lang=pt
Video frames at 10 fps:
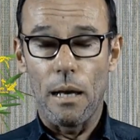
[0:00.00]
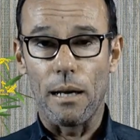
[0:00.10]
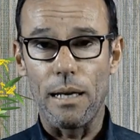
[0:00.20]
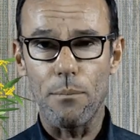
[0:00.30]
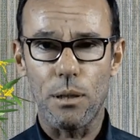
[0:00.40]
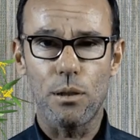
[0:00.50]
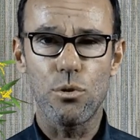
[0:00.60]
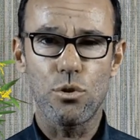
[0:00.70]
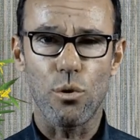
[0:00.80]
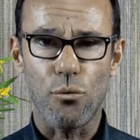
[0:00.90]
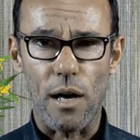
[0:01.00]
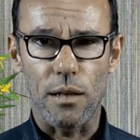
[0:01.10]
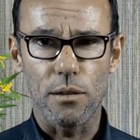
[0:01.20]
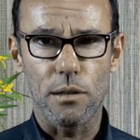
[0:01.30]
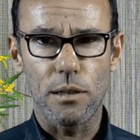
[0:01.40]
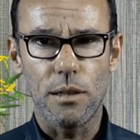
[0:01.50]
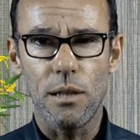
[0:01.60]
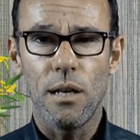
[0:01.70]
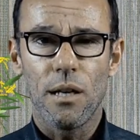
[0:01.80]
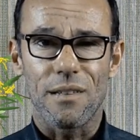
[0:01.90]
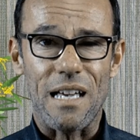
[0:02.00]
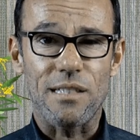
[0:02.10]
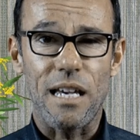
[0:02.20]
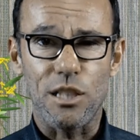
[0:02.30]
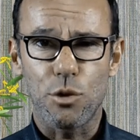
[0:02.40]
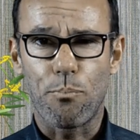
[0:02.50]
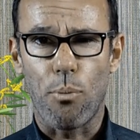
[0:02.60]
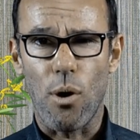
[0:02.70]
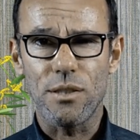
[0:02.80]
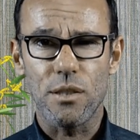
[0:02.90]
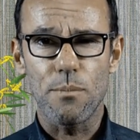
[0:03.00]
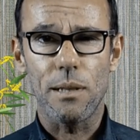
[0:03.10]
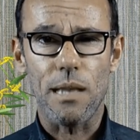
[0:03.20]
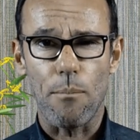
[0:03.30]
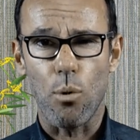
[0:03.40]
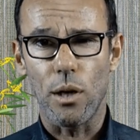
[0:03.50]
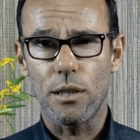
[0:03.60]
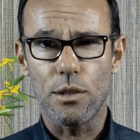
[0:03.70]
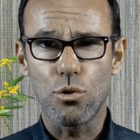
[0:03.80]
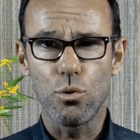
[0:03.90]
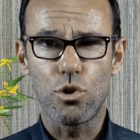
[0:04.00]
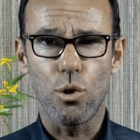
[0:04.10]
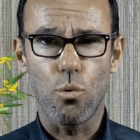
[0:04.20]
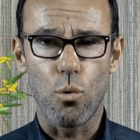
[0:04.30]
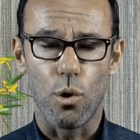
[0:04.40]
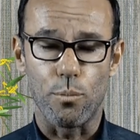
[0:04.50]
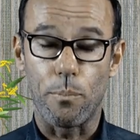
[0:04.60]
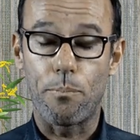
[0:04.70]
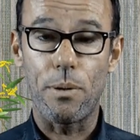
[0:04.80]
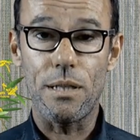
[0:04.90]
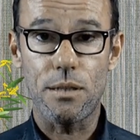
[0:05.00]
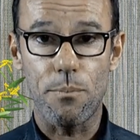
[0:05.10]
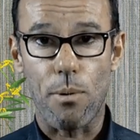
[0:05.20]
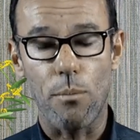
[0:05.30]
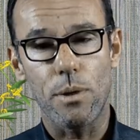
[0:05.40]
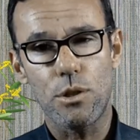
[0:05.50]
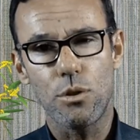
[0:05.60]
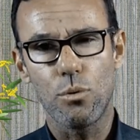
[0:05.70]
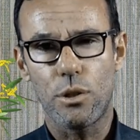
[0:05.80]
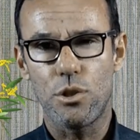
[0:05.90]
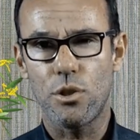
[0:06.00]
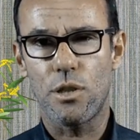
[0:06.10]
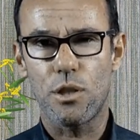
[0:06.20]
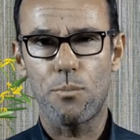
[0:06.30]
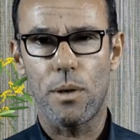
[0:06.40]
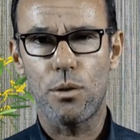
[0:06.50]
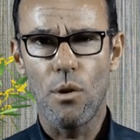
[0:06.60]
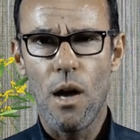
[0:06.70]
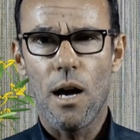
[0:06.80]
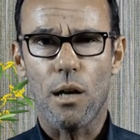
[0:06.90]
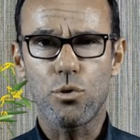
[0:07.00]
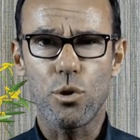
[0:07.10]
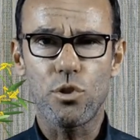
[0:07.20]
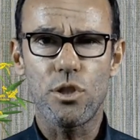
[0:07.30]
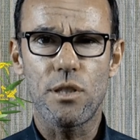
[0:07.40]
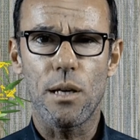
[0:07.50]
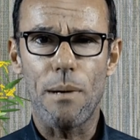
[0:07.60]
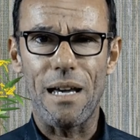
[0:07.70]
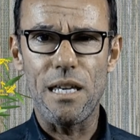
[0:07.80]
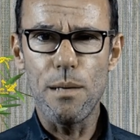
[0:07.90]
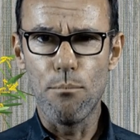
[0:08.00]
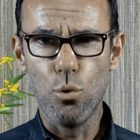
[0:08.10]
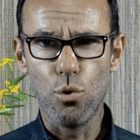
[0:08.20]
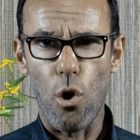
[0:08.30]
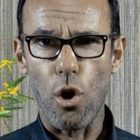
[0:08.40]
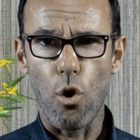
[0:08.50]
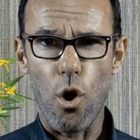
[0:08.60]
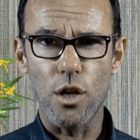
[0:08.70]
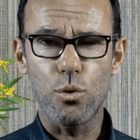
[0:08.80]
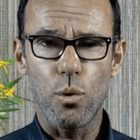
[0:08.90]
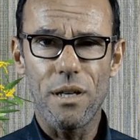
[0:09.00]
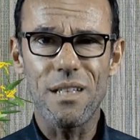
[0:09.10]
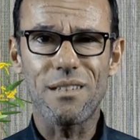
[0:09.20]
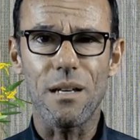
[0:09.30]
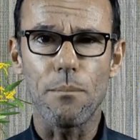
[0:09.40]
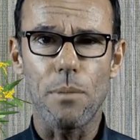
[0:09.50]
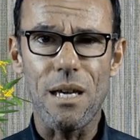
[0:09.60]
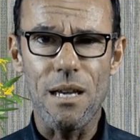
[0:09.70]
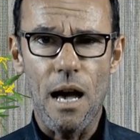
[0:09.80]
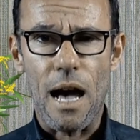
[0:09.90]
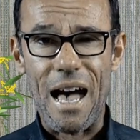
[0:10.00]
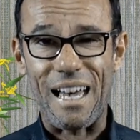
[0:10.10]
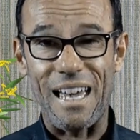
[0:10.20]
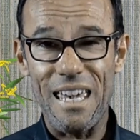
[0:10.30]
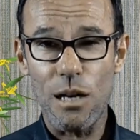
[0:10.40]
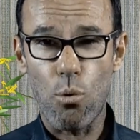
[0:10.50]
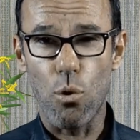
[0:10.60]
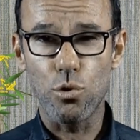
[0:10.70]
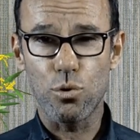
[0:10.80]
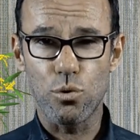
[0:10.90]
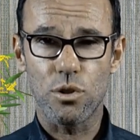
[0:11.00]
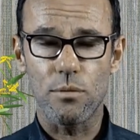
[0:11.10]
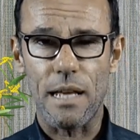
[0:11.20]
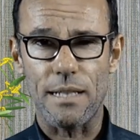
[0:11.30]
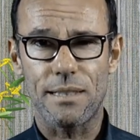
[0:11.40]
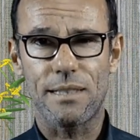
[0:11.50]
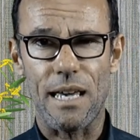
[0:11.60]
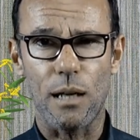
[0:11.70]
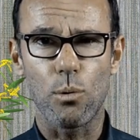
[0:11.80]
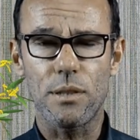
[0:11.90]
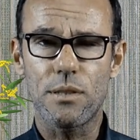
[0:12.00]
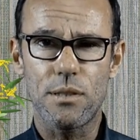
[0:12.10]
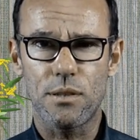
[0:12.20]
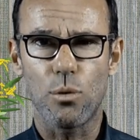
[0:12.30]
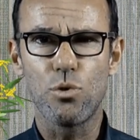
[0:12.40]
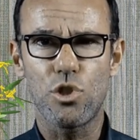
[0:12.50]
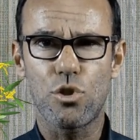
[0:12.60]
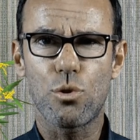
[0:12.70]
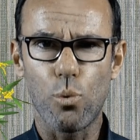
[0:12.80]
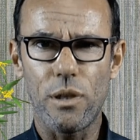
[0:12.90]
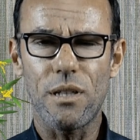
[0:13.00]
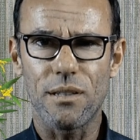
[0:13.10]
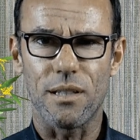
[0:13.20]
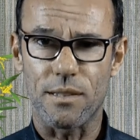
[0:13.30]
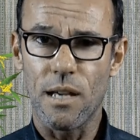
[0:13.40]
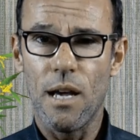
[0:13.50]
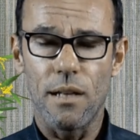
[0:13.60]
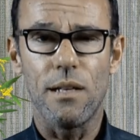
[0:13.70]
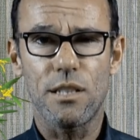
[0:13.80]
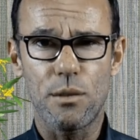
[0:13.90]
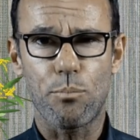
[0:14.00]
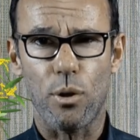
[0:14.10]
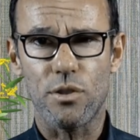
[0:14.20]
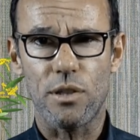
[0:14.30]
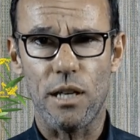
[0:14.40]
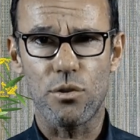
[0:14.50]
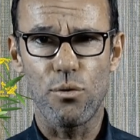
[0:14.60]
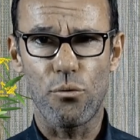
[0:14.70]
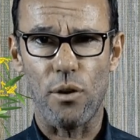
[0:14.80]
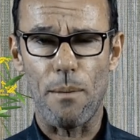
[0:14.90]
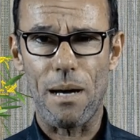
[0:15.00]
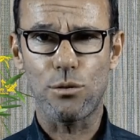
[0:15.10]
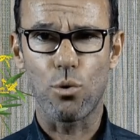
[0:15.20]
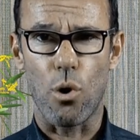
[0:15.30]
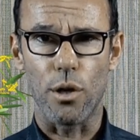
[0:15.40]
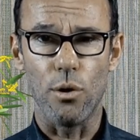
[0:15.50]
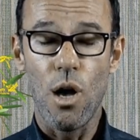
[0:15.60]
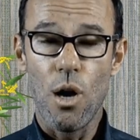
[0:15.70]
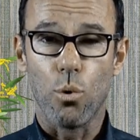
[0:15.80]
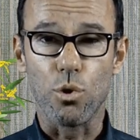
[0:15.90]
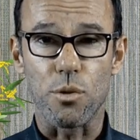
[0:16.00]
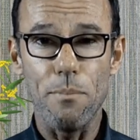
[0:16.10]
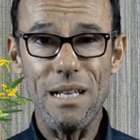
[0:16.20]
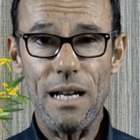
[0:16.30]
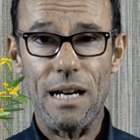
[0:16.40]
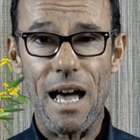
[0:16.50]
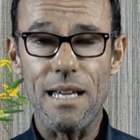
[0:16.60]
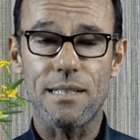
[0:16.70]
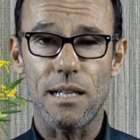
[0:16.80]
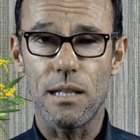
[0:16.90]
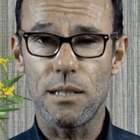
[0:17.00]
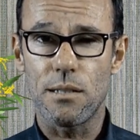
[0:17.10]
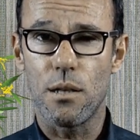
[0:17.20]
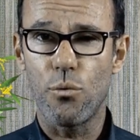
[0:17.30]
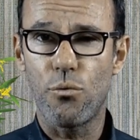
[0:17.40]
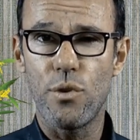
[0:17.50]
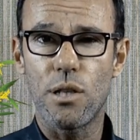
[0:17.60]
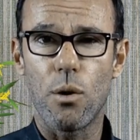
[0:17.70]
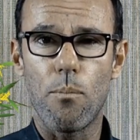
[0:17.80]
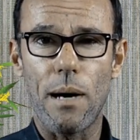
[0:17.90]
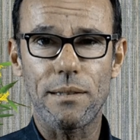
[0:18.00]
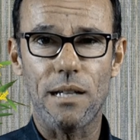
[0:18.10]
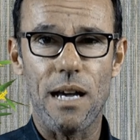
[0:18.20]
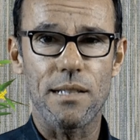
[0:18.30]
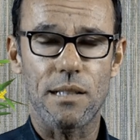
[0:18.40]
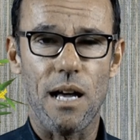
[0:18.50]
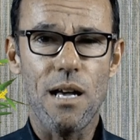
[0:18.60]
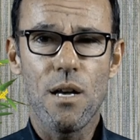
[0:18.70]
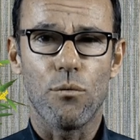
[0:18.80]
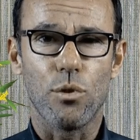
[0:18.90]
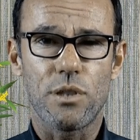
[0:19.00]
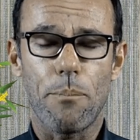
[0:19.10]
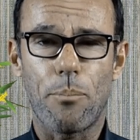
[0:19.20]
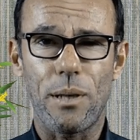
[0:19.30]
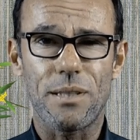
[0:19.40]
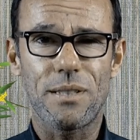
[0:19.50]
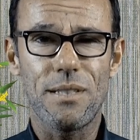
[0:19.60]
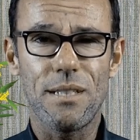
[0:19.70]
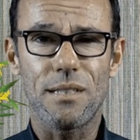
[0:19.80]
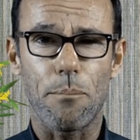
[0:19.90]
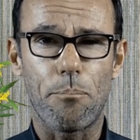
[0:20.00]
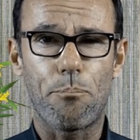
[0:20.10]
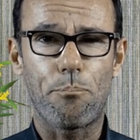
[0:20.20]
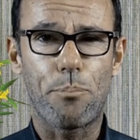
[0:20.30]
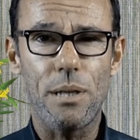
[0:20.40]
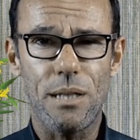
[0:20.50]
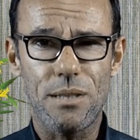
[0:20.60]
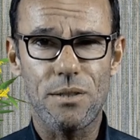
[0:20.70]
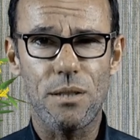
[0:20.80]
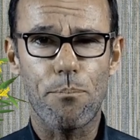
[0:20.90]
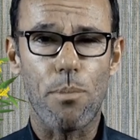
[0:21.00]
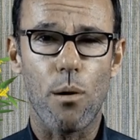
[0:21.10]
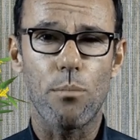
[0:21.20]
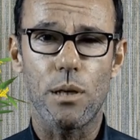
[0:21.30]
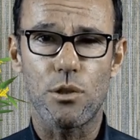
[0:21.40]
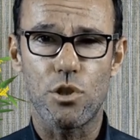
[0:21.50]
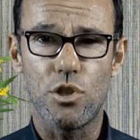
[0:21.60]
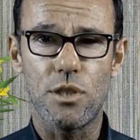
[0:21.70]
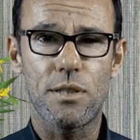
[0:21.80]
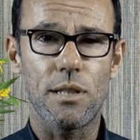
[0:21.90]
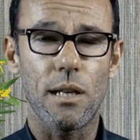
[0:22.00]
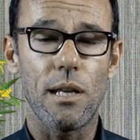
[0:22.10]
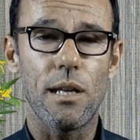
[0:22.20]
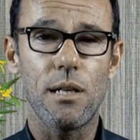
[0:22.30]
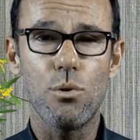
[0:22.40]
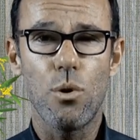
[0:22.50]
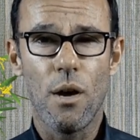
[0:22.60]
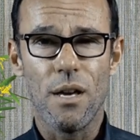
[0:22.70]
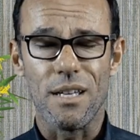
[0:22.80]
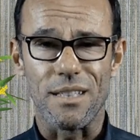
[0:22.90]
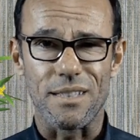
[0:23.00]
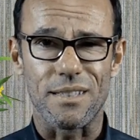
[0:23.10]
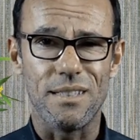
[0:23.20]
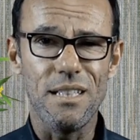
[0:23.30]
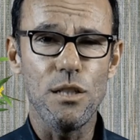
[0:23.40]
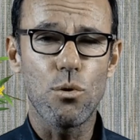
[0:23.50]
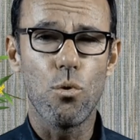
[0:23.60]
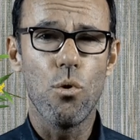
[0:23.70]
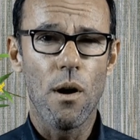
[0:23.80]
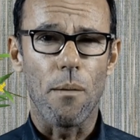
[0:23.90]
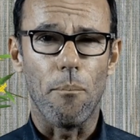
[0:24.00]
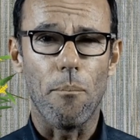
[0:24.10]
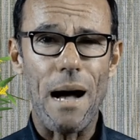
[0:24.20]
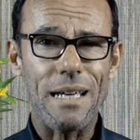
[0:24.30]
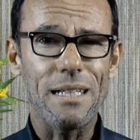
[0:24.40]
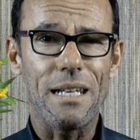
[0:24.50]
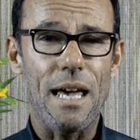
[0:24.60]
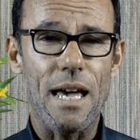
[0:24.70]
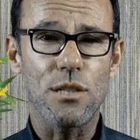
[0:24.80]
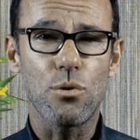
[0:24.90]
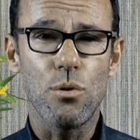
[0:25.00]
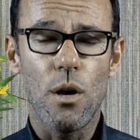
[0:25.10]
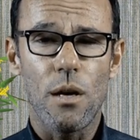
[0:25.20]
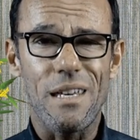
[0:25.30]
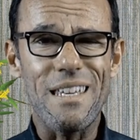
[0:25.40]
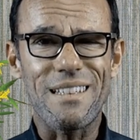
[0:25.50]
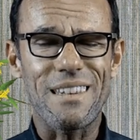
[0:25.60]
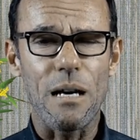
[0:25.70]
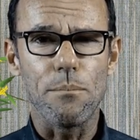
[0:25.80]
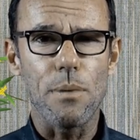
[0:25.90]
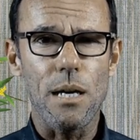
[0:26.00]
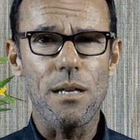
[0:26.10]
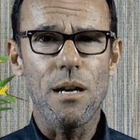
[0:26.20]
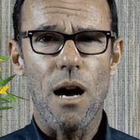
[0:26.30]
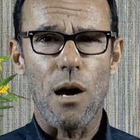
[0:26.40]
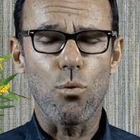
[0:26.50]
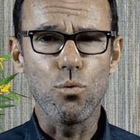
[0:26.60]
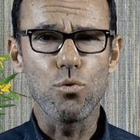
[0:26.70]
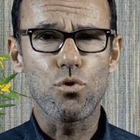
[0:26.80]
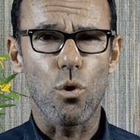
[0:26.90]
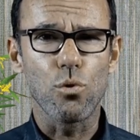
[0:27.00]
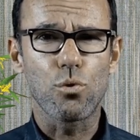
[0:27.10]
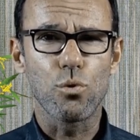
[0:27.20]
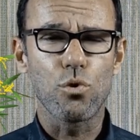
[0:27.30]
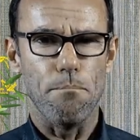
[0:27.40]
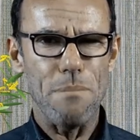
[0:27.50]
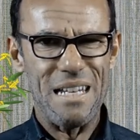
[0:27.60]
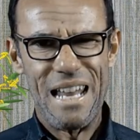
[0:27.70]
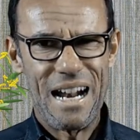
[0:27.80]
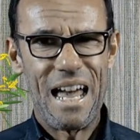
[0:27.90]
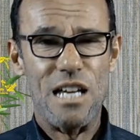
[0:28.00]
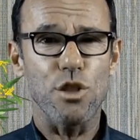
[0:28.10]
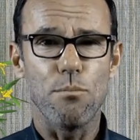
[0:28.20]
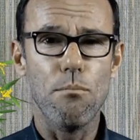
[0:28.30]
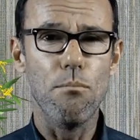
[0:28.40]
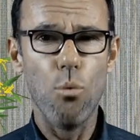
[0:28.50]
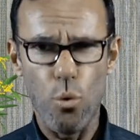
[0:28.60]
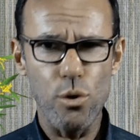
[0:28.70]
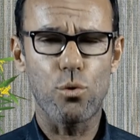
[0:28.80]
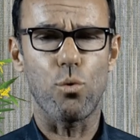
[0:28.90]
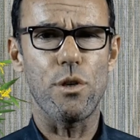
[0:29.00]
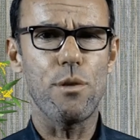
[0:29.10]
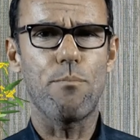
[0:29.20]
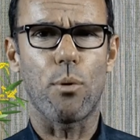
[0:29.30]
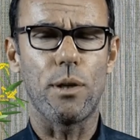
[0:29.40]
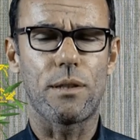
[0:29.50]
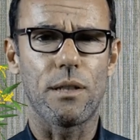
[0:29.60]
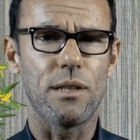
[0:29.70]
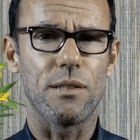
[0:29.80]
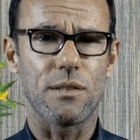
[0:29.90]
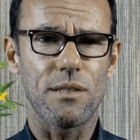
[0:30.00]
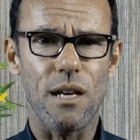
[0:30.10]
Lembra que eu estou falando aqui das respostas metabólicas do seu corpo, principalmente no que diz respeito ao seu sistema imunológico e também a reconstrução das células que são destruídas nesse processo inflamatório. Os minerais, eles não ficam para trás, tá? Você precisa principalmente de selênio zinco, magnésio e também alguns outros minerais muito importantes.